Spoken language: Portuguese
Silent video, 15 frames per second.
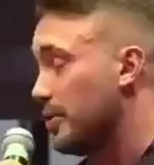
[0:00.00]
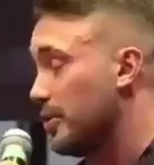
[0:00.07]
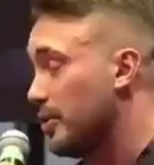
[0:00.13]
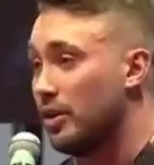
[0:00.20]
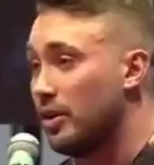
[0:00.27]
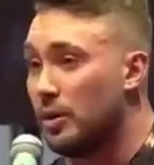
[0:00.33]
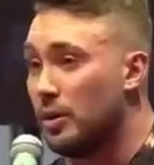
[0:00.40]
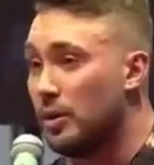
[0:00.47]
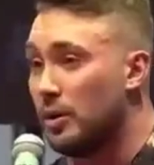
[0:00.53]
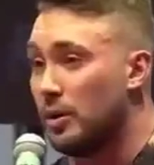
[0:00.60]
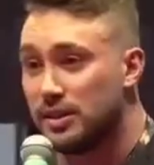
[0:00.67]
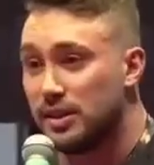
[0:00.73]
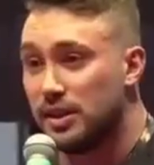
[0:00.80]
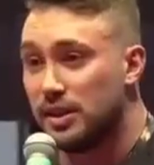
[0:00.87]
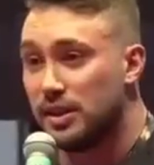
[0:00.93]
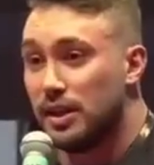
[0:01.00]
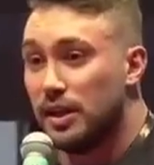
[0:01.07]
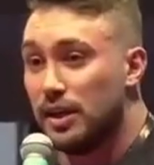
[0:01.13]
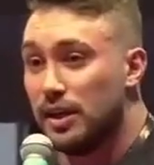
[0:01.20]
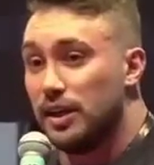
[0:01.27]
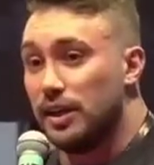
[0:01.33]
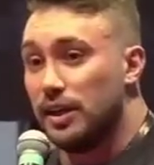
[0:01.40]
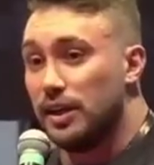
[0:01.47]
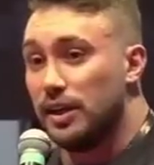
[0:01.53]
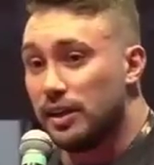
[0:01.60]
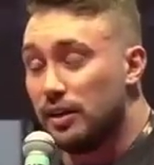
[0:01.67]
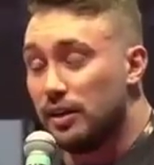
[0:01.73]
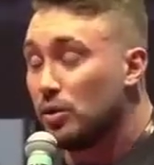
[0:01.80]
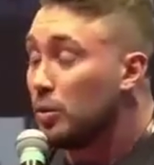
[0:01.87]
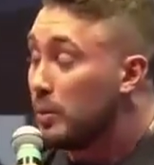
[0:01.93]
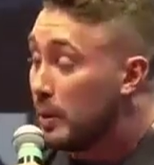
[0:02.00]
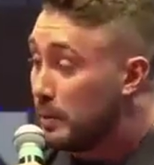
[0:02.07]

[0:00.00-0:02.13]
em Florianópolis. Então, com